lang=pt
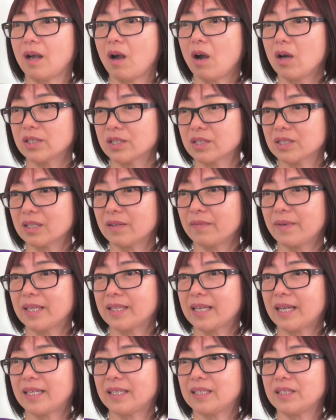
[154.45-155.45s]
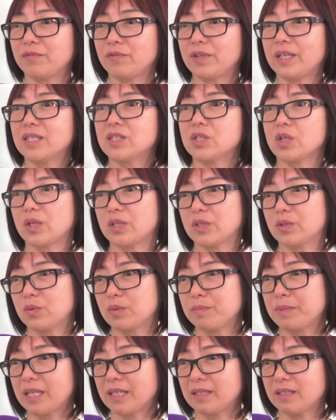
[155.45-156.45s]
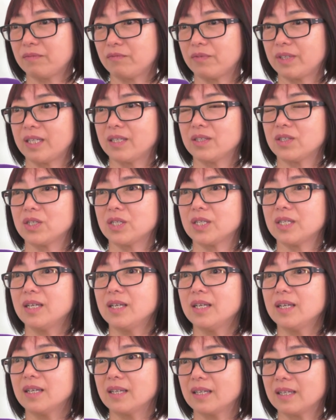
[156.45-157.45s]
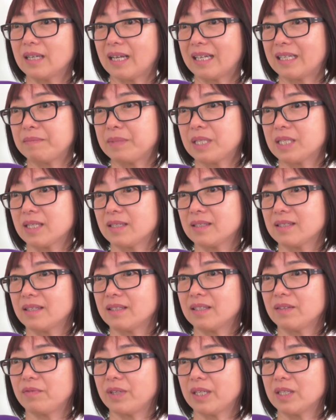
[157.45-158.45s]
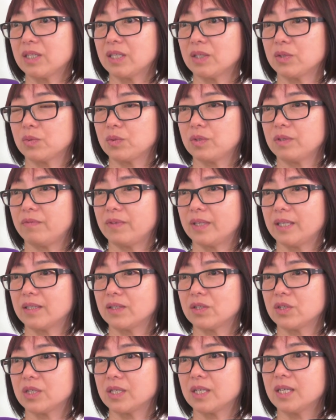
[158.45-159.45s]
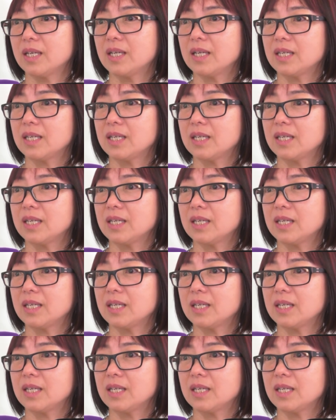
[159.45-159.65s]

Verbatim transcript: horas eh, de levantar é diferentes, horas de dormir é diferentes e a alimentação são diferentes, é tudo diferentes.